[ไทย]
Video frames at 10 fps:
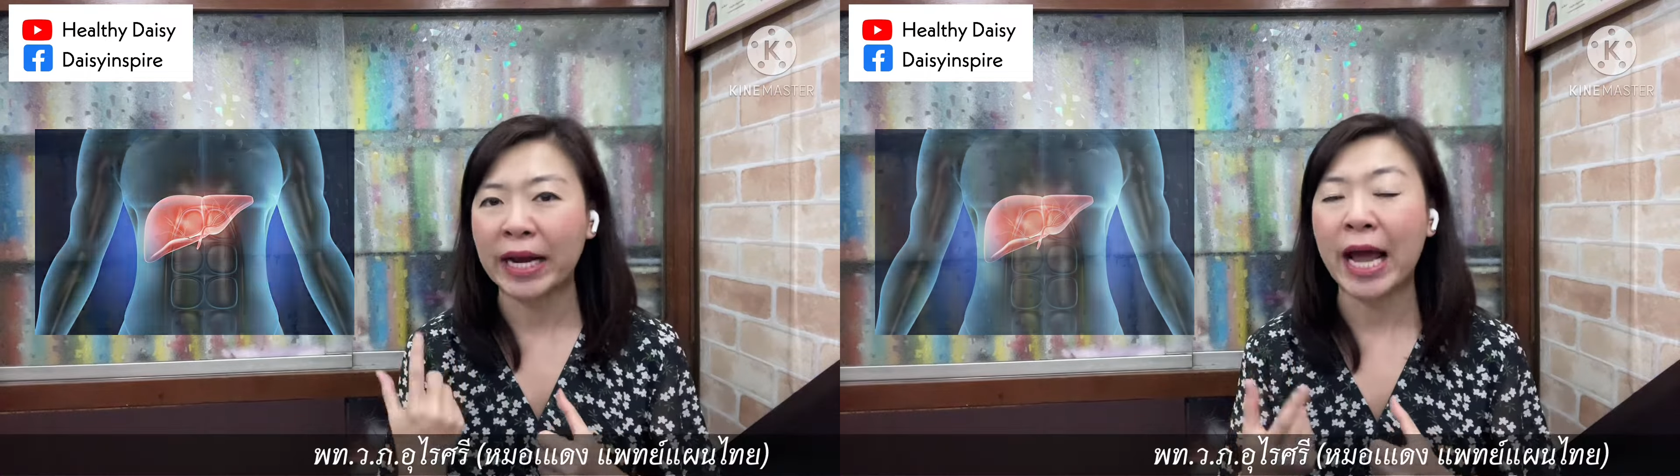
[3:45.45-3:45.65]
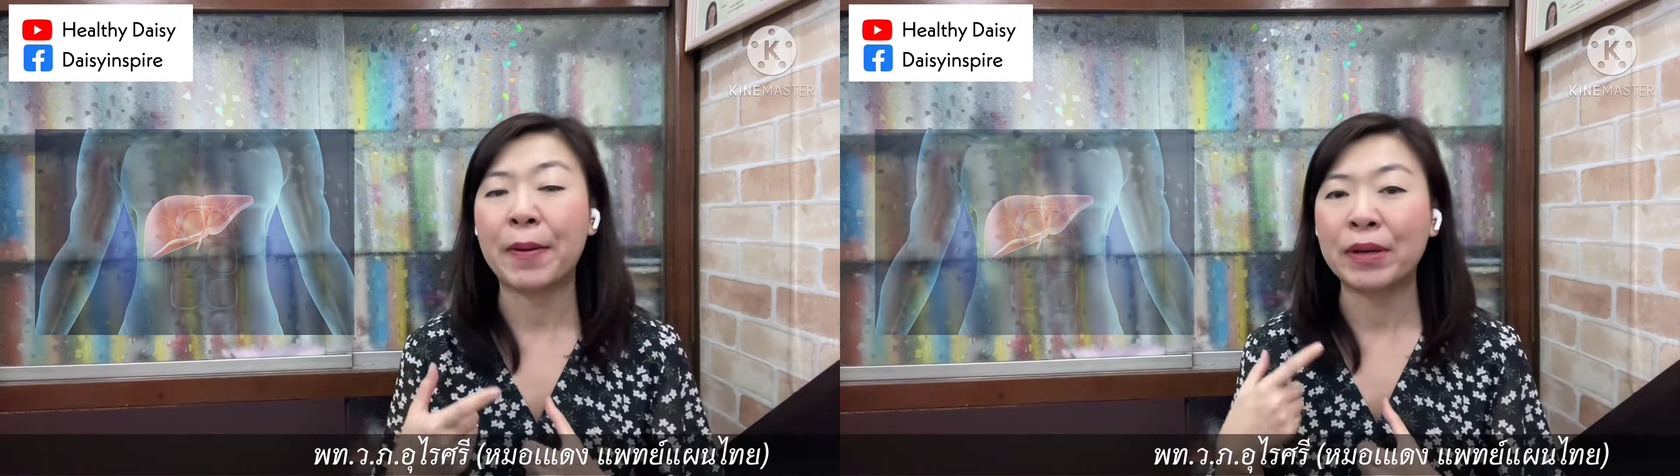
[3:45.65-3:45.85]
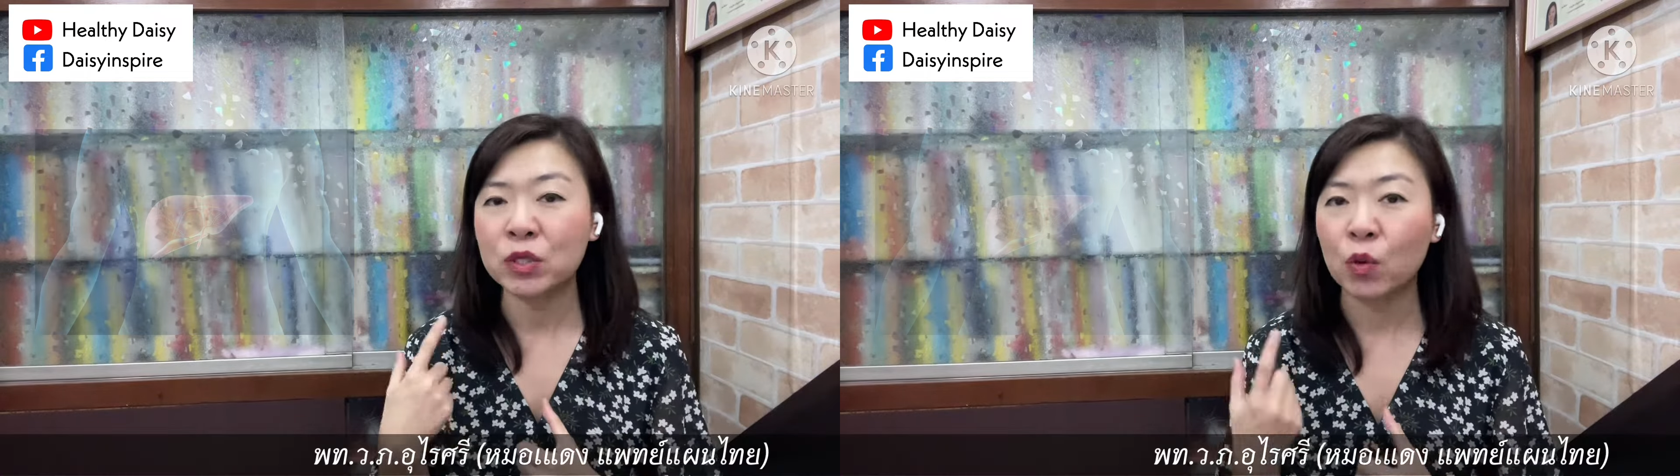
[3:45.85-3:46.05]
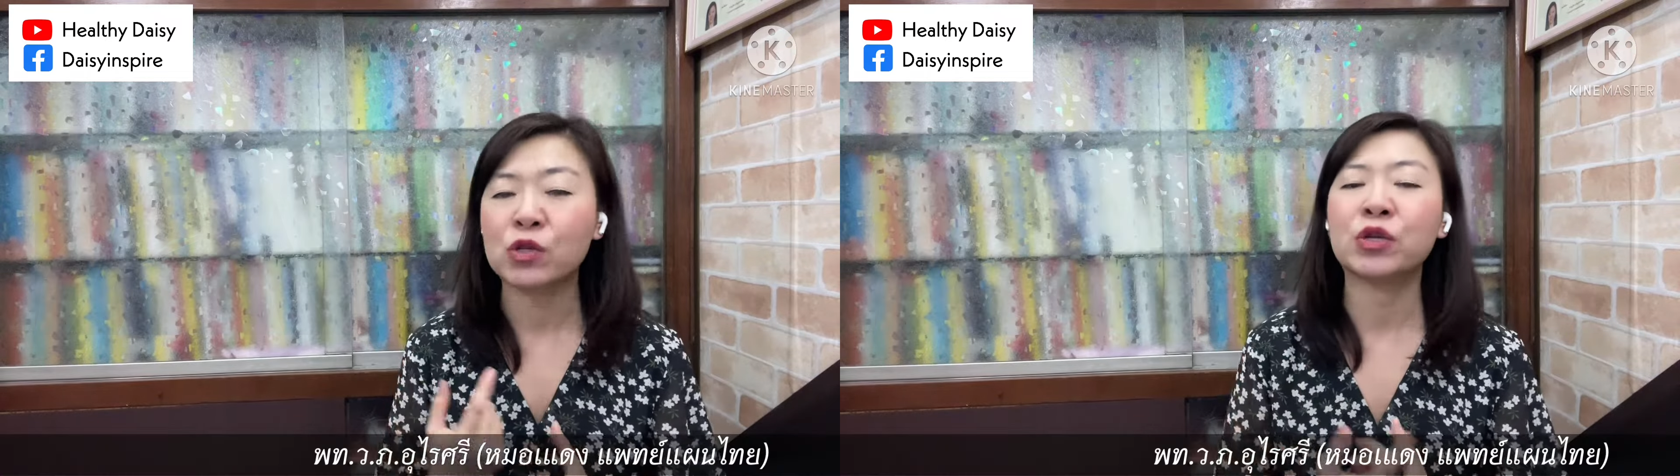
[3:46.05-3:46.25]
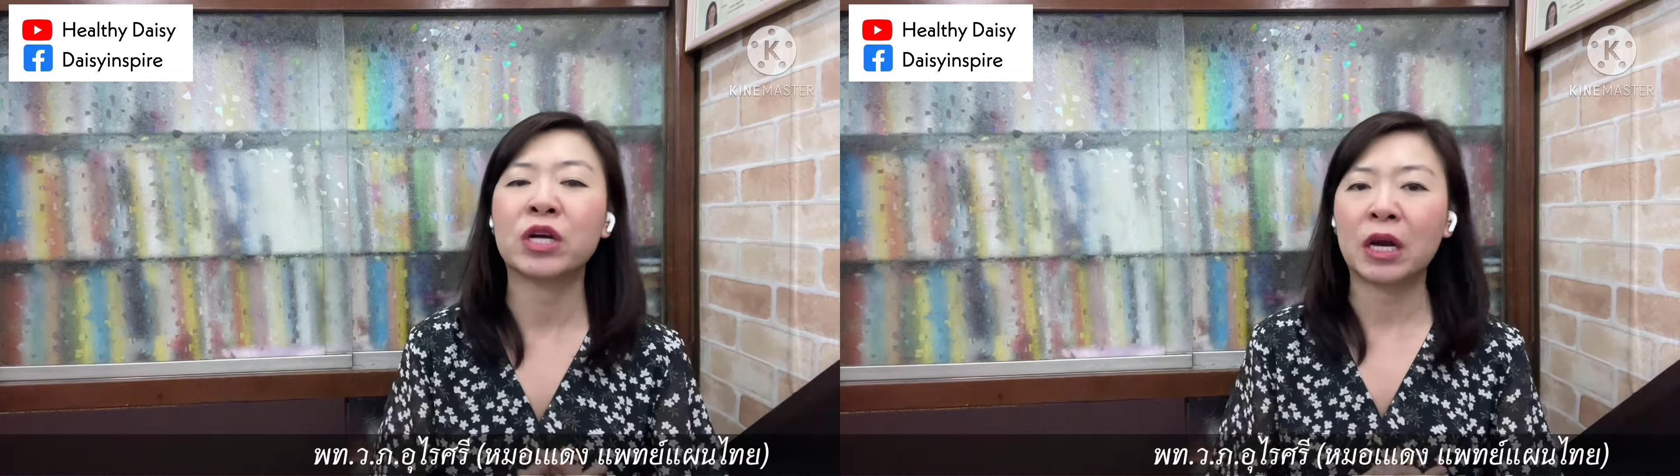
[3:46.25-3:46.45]
นไขมันสูงจ
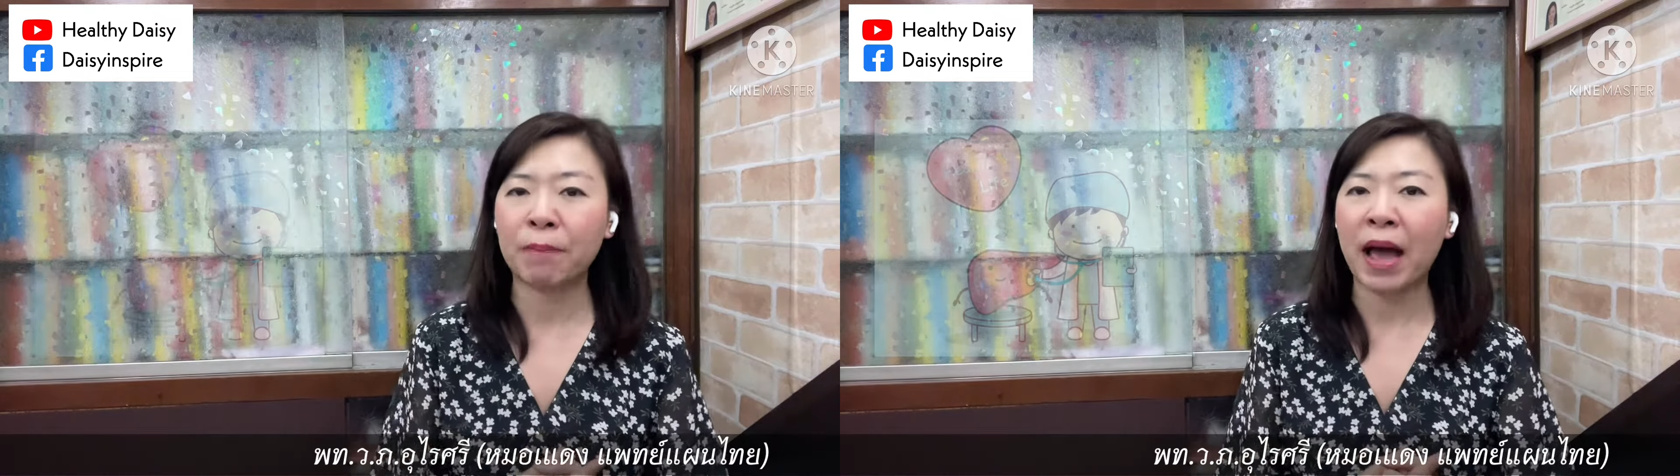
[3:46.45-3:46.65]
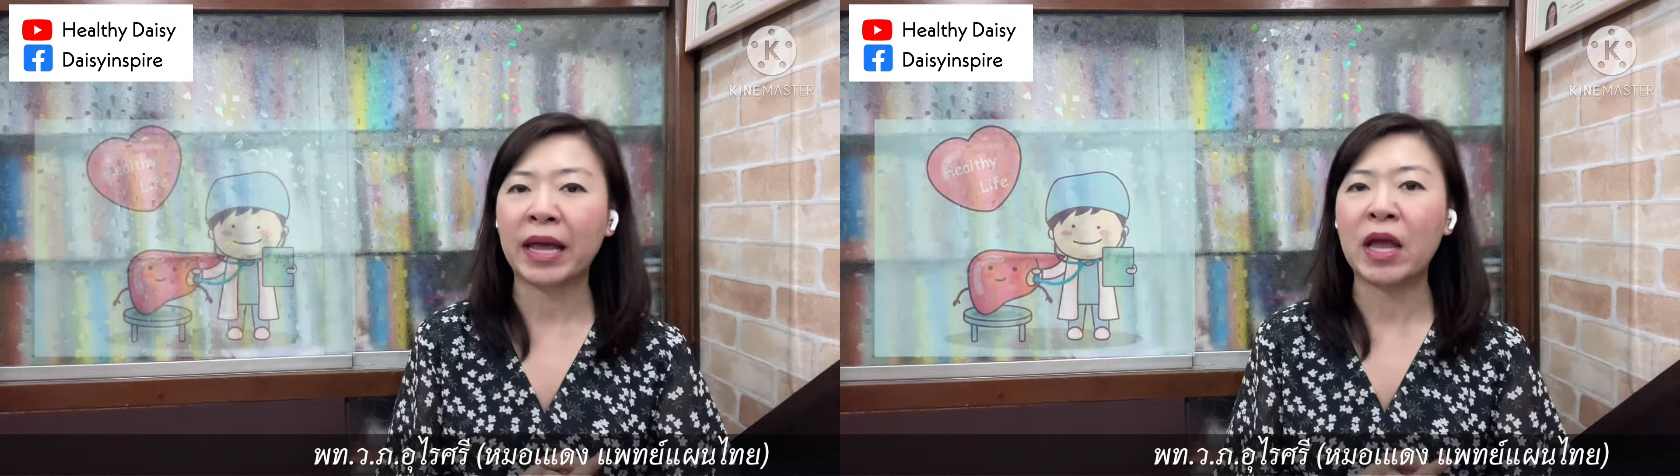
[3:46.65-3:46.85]
นเกินไป